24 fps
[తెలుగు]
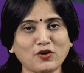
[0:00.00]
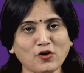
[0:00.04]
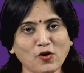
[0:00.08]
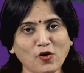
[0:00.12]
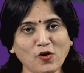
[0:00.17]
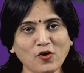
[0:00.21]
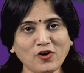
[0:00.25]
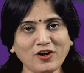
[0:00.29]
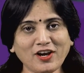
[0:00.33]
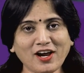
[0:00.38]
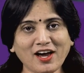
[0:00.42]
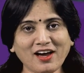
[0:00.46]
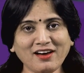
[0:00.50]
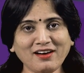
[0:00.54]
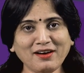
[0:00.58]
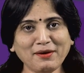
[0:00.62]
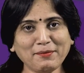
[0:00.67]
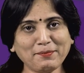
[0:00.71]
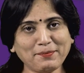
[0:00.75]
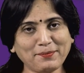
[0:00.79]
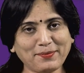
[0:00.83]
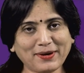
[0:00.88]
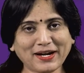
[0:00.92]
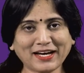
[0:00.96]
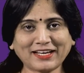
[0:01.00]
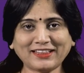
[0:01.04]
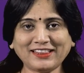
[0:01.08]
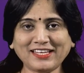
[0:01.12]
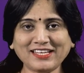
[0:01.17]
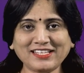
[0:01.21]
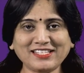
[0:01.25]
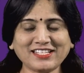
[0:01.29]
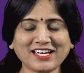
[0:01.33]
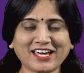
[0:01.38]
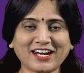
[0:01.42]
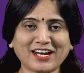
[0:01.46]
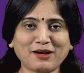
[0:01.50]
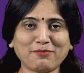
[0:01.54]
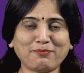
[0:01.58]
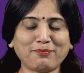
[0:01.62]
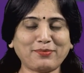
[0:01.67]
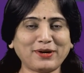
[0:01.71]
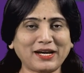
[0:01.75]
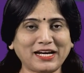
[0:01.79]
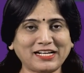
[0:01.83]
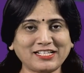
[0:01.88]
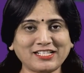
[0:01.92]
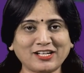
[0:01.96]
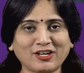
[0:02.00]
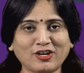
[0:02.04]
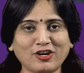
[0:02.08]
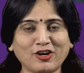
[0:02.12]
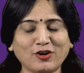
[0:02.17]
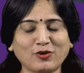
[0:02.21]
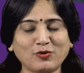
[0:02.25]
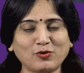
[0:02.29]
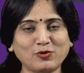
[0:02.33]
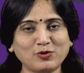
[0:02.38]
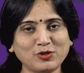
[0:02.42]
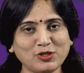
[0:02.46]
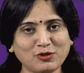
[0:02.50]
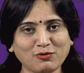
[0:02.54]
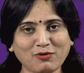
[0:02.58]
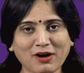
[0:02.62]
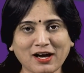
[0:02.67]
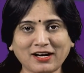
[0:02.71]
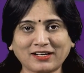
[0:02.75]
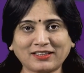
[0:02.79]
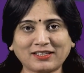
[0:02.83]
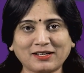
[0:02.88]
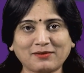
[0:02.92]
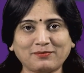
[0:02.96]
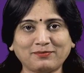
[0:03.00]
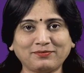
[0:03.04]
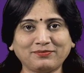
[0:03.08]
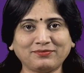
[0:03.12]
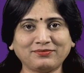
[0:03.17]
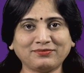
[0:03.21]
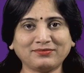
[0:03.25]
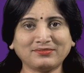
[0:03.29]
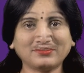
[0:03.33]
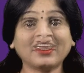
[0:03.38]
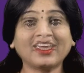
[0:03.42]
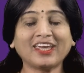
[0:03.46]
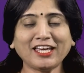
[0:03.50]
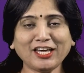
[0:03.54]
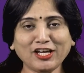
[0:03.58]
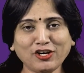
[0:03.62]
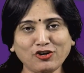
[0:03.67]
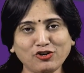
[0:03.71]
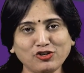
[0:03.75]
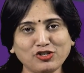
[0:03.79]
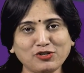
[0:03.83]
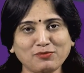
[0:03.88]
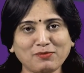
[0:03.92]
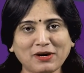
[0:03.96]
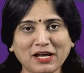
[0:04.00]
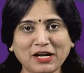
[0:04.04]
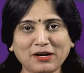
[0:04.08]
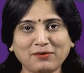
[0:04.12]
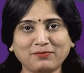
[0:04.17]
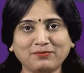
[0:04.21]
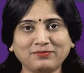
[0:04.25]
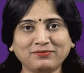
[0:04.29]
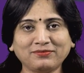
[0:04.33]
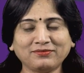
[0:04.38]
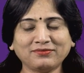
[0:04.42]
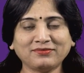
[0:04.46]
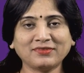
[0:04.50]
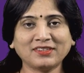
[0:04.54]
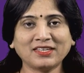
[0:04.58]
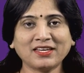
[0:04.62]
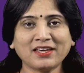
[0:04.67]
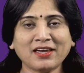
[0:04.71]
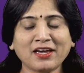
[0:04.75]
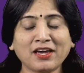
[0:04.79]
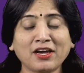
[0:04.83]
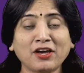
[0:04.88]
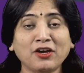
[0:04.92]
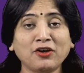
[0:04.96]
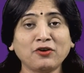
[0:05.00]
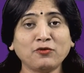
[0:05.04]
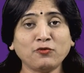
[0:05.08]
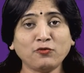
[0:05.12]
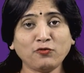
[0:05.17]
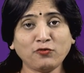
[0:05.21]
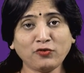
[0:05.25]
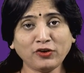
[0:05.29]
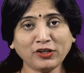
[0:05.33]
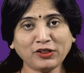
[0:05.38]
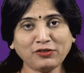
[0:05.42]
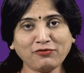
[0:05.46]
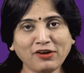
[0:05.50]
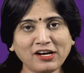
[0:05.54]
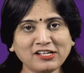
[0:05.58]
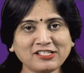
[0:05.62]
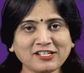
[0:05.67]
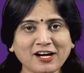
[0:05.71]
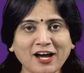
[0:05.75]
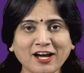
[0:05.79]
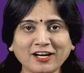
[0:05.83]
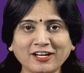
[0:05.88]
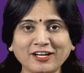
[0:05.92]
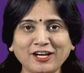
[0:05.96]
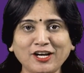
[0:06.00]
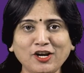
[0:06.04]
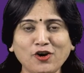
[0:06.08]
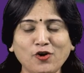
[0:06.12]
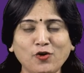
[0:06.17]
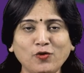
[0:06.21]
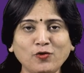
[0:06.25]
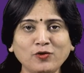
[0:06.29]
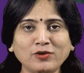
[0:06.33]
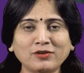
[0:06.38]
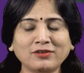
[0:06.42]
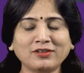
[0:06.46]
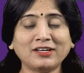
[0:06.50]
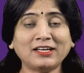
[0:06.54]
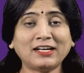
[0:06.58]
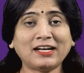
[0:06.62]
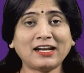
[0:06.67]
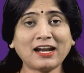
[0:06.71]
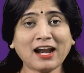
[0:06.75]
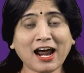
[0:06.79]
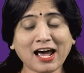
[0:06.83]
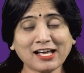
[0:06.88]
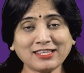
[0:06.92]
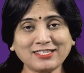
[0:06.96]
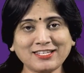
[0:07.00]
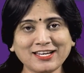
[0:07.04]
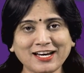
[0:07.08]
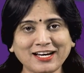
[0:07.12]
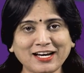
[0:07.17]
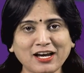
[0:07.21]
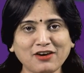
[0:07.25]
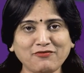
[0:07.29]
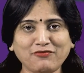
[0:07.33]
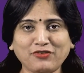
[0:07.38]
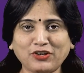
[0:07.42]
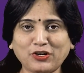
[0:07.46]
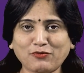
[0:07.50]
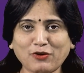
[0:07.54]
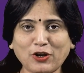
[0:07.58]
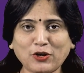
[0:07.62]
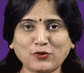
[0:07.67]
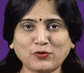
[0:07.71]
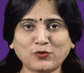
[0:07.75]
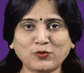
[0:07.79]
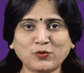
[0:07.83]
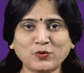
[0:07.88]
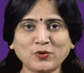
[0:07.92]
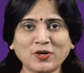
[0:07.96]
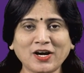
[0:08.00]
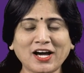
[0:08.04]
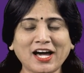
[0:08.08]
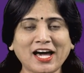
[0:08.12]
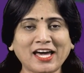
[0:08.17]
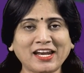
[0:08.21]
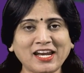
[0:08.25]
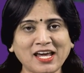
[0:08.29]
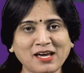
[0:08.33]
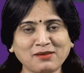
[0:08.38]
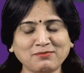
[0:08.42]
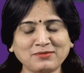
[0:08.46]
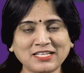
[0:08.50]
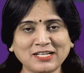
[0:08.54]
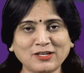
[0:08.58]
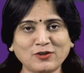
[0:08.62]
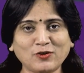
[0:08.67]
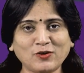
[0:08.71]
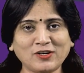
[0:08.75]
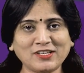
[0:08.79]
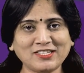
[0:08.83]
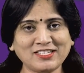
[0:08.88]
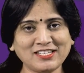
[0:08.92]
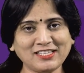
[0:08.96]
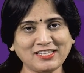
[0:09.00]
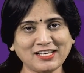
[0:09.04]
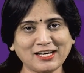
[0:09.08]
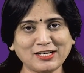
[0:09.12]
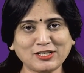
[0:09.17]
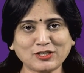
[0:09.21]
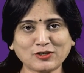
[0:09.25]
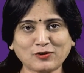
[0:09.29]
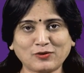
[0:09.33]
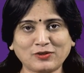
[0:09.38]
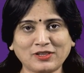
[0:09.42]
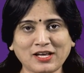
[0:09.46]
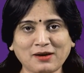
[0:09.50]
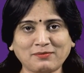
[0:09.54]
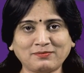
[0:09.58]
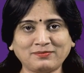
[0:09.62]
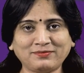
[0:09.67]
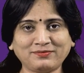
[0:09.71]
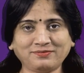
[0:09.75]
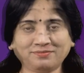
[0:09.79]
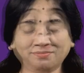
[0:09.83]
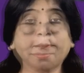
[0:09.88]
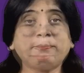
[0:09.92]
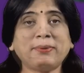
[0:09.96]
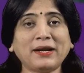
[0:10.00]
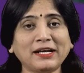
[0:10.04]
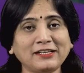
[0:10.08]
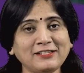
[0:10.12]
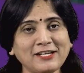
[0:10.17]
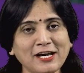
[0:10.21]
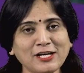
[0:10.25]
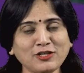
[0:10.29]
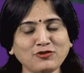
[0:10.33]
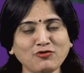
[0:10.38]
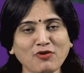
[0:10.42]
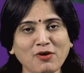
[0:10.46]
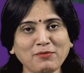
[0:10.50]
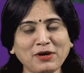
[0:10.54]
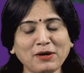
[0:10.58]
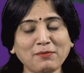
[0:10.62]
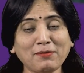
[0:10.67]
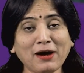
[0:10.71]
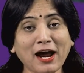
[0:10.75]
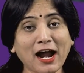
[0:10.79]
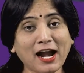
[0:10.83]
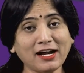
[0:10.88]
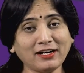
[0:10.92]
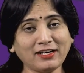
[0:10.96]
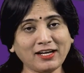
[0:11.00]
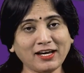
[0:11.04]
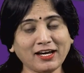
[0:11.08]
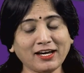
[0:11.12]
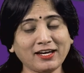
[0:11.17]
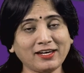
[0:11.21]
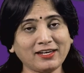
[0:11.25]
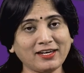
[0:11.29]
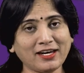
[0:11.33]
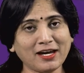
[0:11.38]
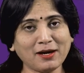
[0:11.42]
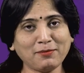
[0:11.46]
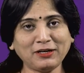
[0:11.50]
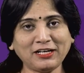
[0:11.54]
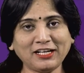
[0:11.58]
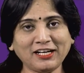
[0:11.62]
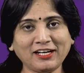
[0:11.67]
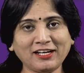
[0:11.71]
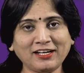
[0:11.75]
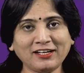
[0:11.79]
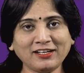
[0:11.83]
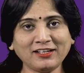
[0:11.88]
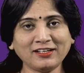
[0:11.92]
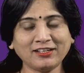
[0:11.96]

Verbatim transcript: గోరా ప్రగతి ఛానల్ ప్రేక్షకులకు స్వాగతం ఈరోజు మనం విద్వేషాగ్నిలో రాజ్యాంగ విలువలు అనే అంశం గురించి తెలుసుకుందాం ప్రజాస్వామ్యం అంటే ఏమిటి